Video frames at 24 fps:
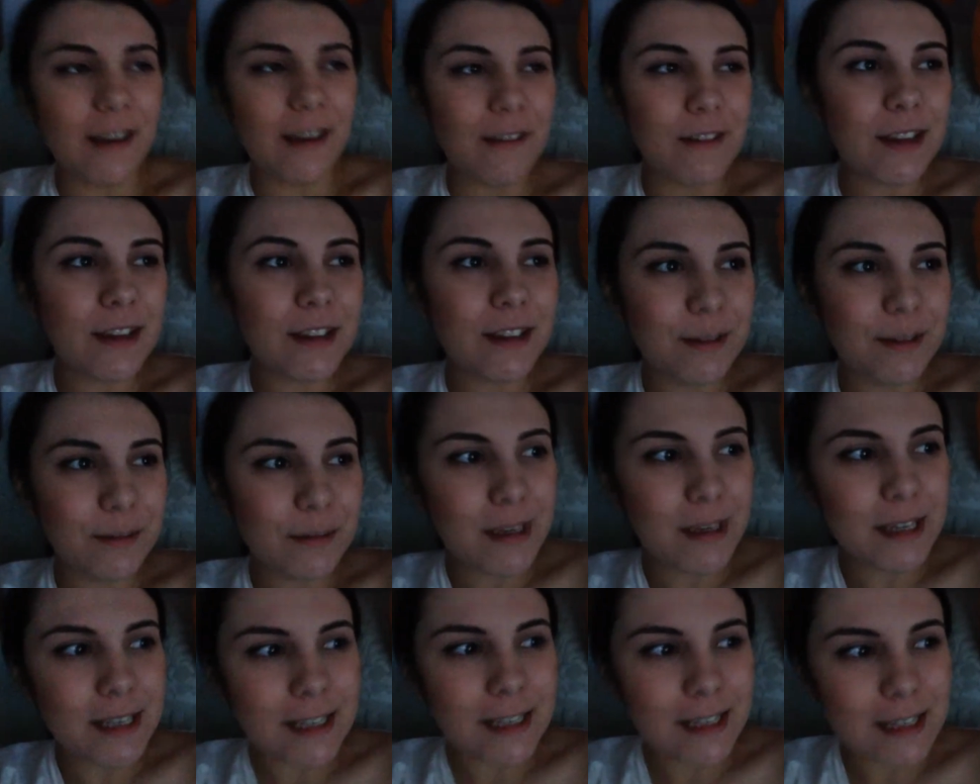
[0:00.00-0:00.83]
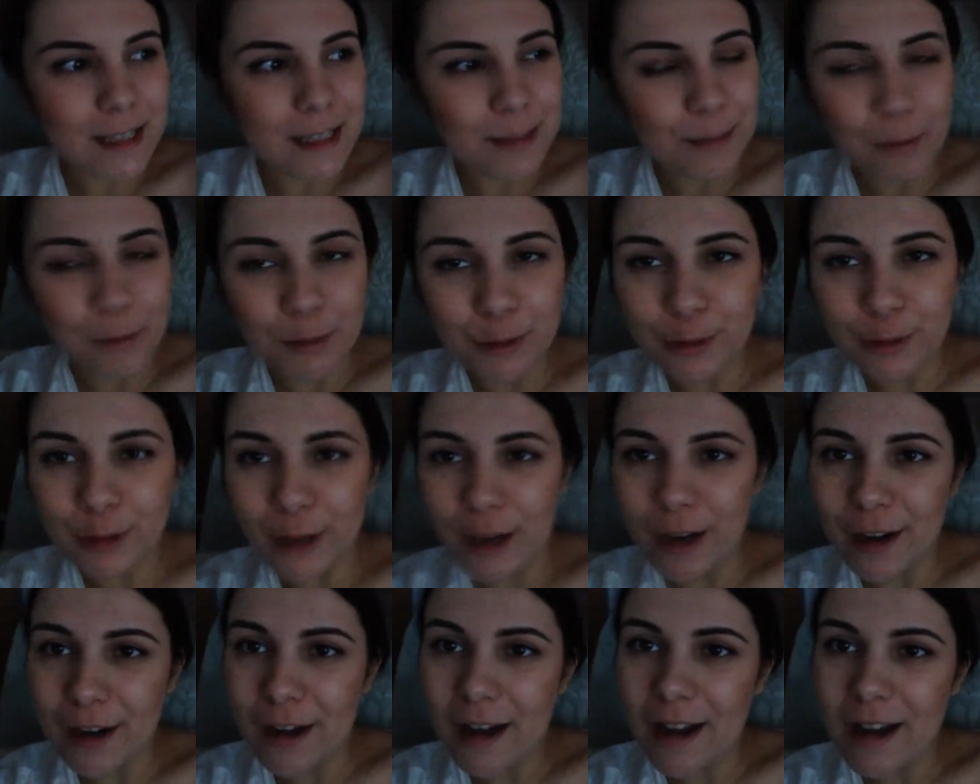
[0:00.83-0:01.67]
наверное, месяца
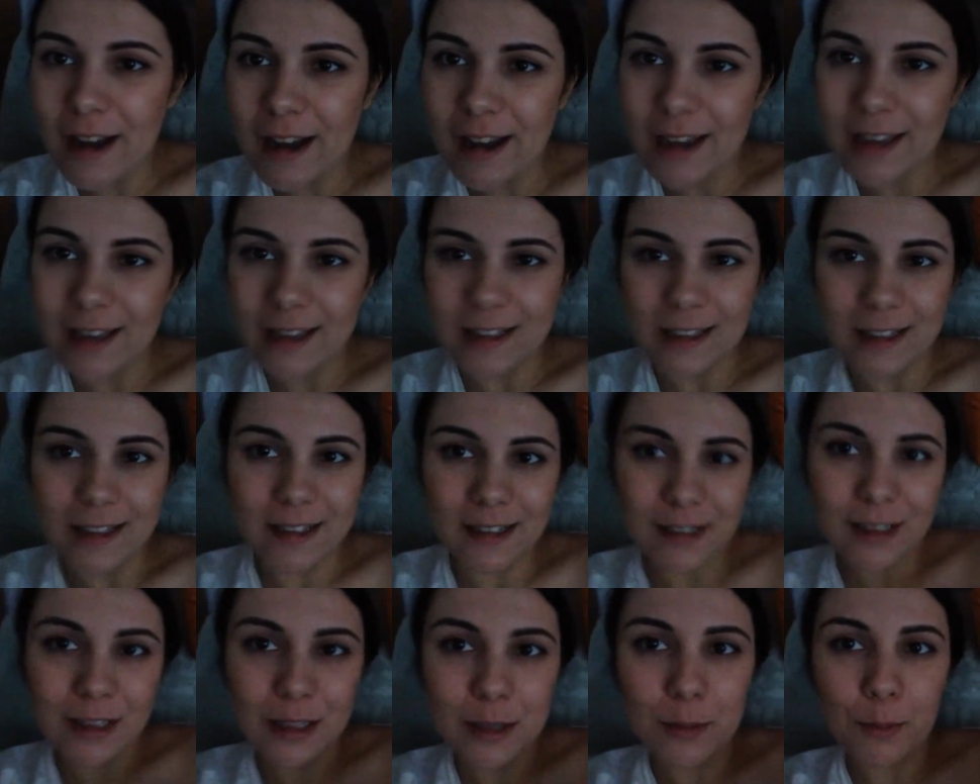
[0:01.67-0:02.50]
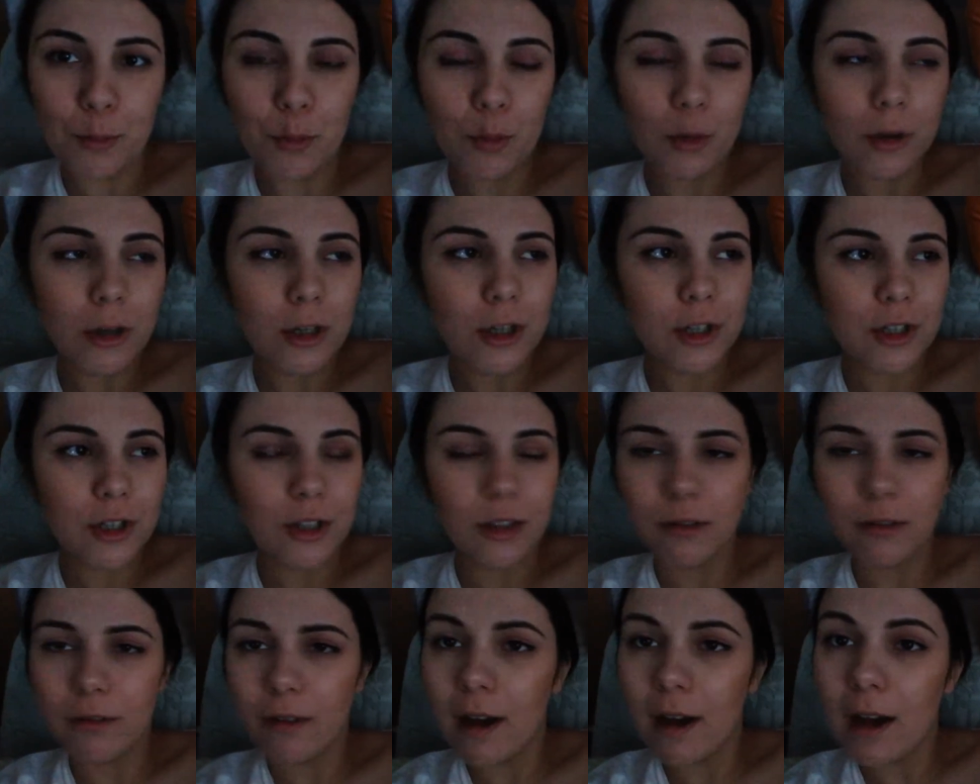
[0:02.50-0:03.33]
полтора, если не больше,
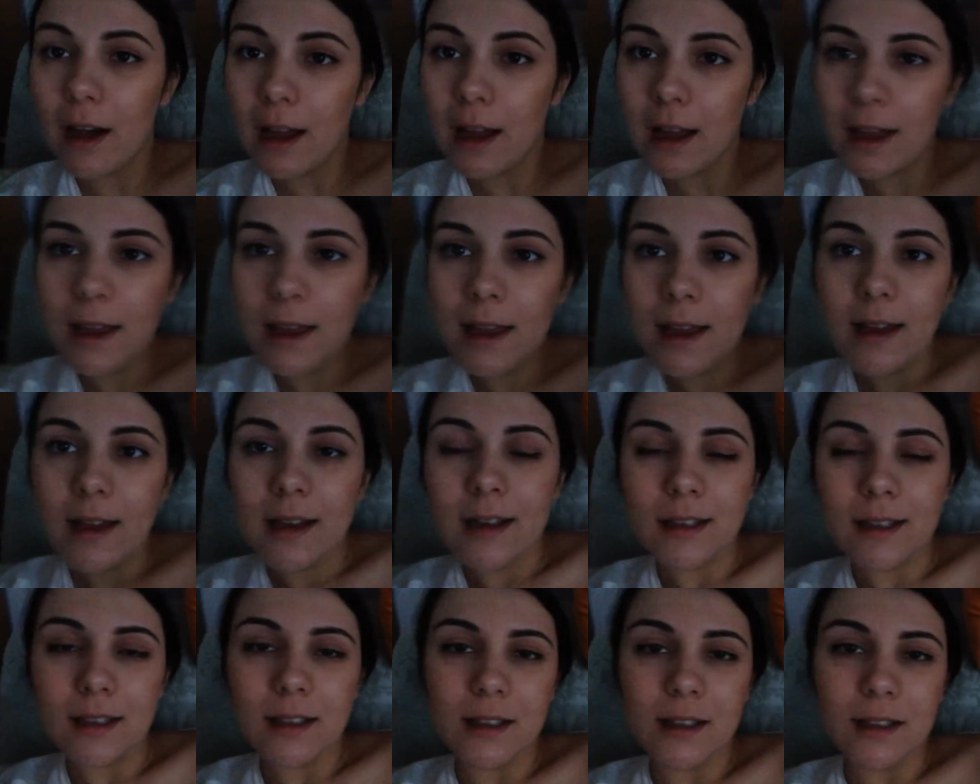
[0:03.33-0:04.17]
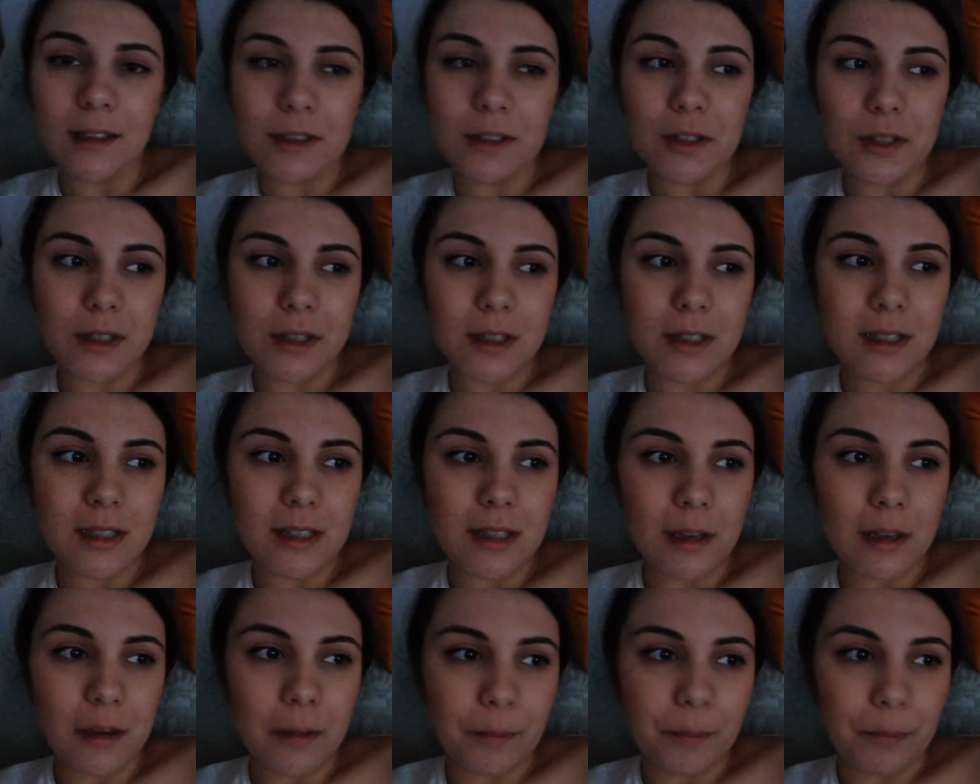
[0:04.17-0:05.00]
два, э,
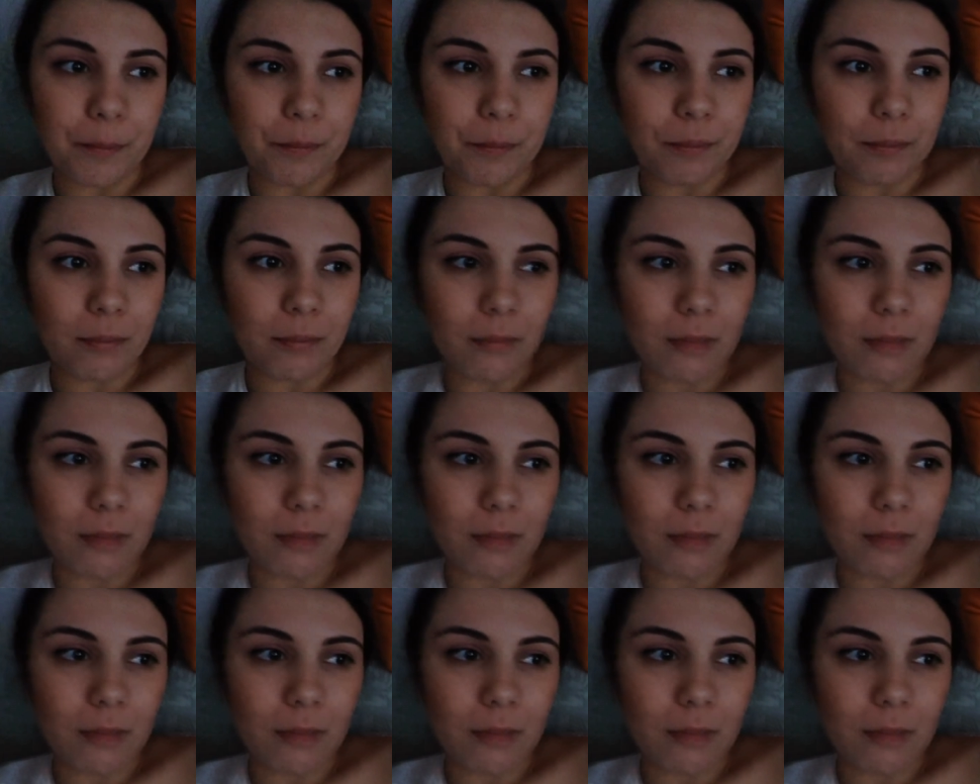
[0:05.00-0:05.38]
с, эм,